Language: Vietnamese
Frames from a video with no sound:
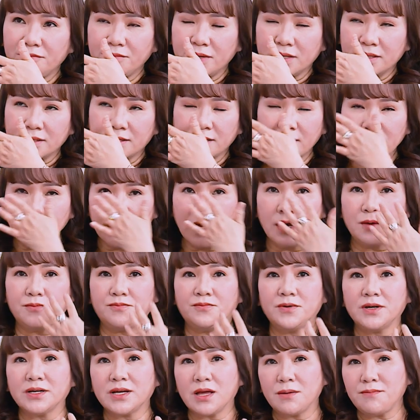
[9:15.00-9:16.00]
mình kết hợp
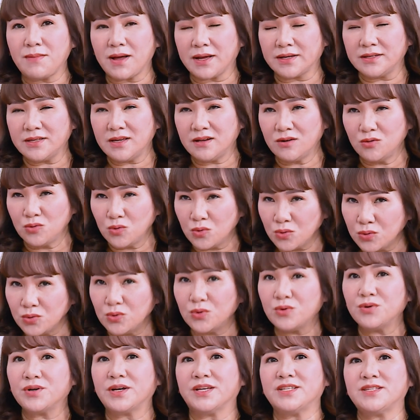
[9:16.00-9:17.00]
với, các bạn nhớ
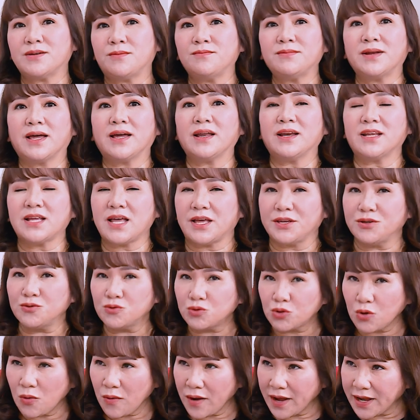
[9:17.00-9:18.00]
luôn cái chống nắng là yếu
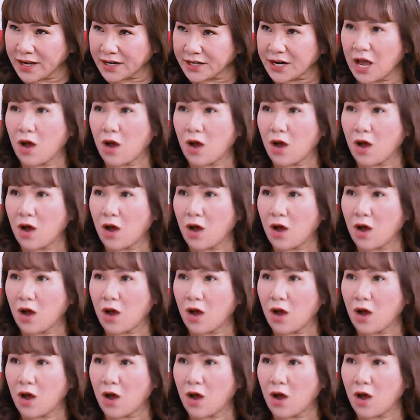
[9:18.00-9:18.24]
tố hàng